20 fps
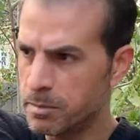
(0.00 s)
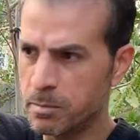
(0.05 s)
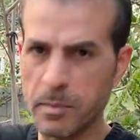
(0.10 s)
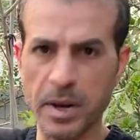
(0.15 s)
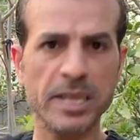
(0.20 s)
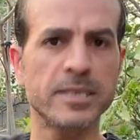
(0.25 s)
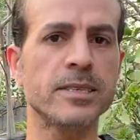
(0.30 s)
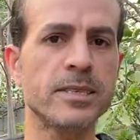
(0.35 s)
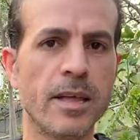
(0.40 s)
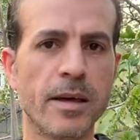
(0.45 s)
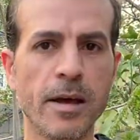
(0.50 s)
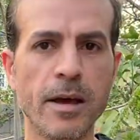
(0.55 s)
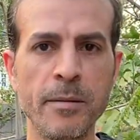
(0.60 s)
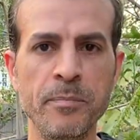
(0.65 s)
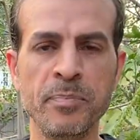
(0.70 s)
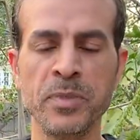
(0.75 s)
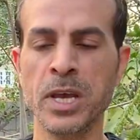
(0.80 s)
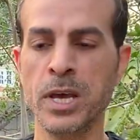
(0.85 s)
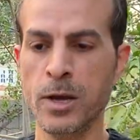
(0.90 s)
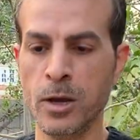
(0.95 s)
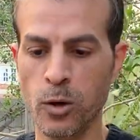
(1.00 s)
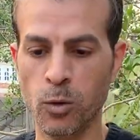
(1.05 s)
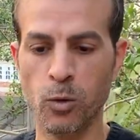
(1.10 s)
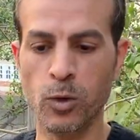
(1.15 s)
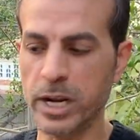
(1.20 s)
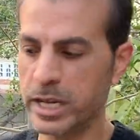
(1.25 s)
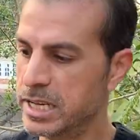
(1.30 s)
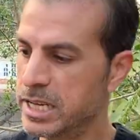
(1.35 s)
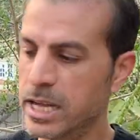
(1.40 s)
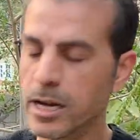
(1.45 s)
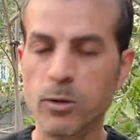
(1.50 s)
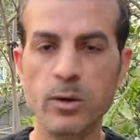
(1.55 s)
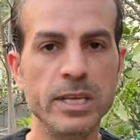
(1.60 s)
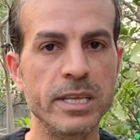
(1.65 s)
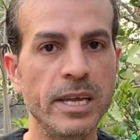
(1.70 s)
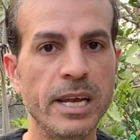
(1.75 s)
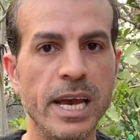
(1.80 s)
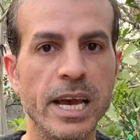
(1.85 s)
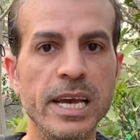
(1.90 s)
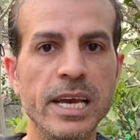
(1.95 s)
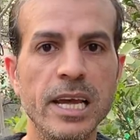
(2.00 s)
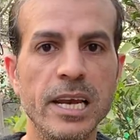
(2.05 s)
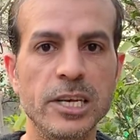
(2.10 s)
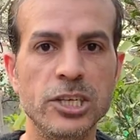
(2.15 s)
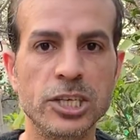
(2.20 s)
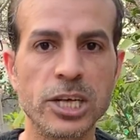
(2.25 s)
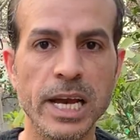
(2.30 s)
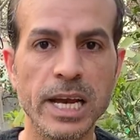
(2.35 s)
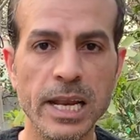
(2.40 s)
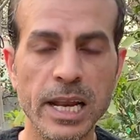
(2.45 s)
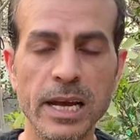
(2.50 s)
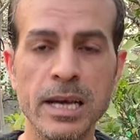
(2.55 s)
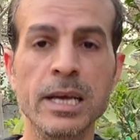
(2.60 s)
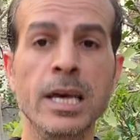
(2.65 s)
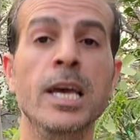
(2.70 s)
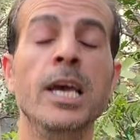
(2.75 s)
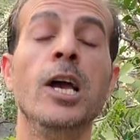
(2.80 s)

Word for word: فوق مسطره ورجلينا وايدينا هي اللي شايله